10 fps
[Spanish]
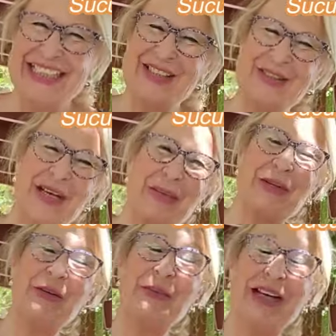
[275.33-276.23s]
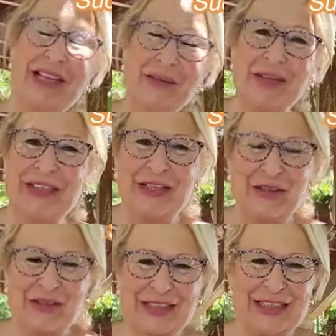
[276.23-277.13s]
es una broma, ¿eh, María
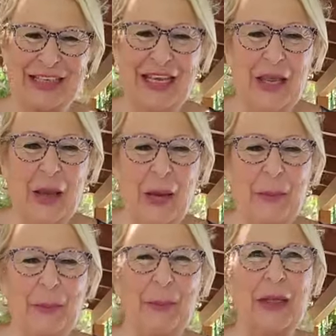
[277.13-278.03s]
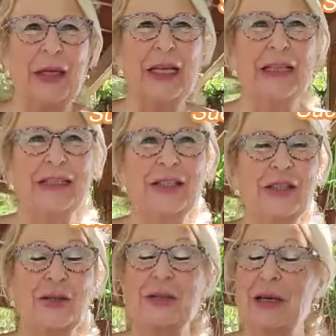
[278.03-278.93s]
José?
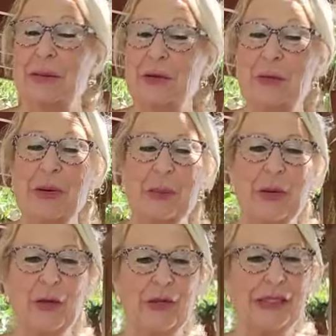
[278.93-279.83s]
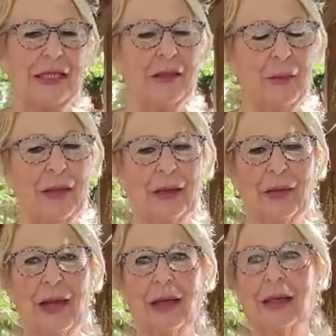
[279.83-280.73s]
No Es una broma, pero es que de
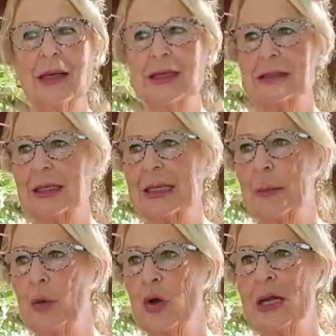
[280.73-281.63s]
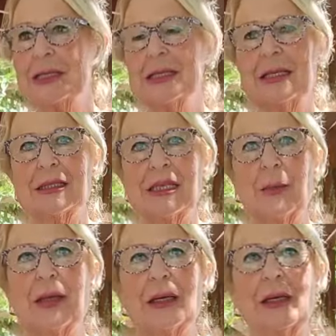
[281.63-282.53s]
verdad, que, la, que pocas de las que
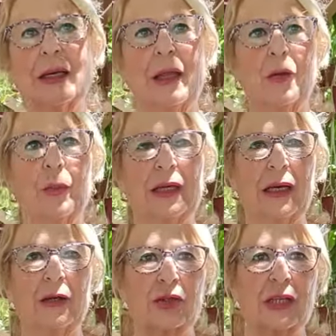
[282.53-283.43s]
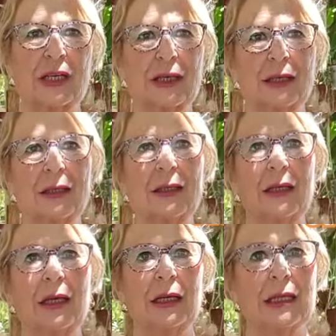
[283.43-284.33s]
me ha regalado María José
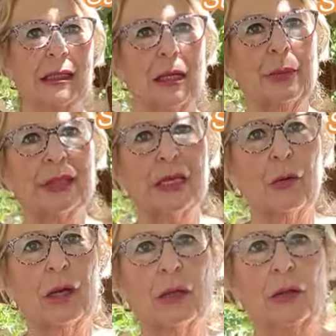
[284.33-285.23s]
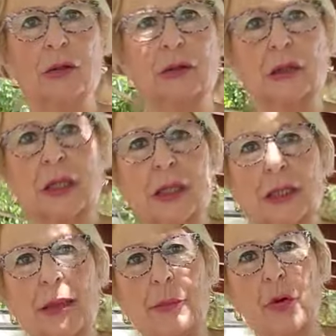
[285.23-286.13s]
les ha pasado algo.
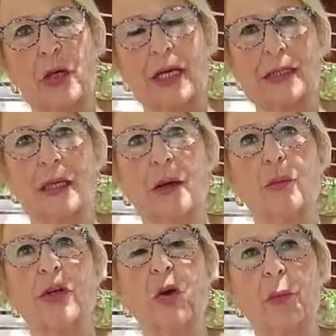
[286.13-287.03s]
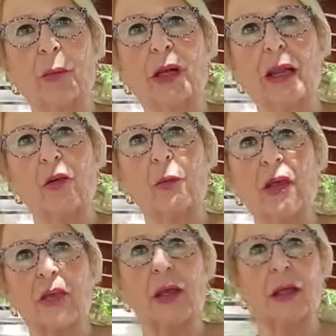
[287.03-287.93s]
Qué pocas. Bueno, mi marido
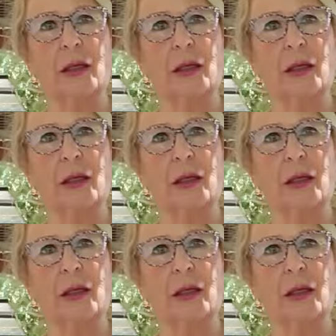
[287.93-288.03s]
me hace